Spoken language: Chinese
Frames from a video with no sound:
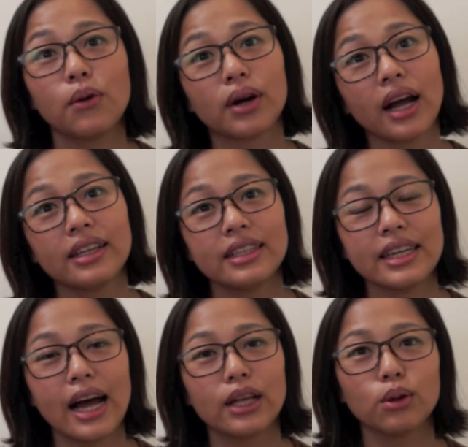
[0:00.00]
我看人
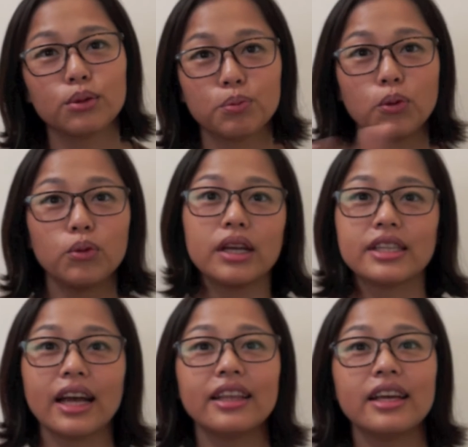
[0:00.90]
家都铺野
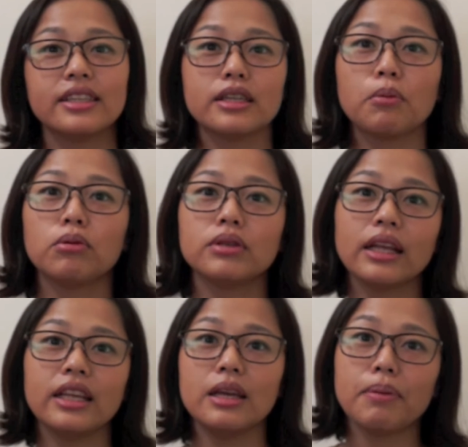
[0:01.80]
餐垫，直接铺
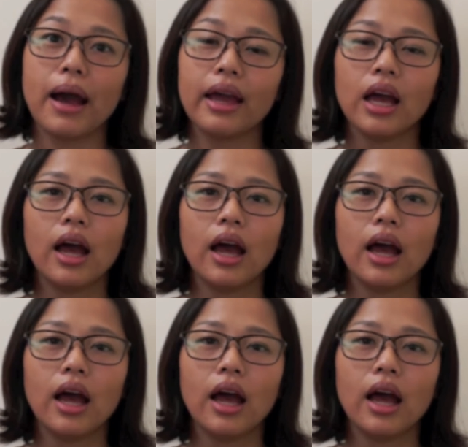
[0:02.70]
在第一排。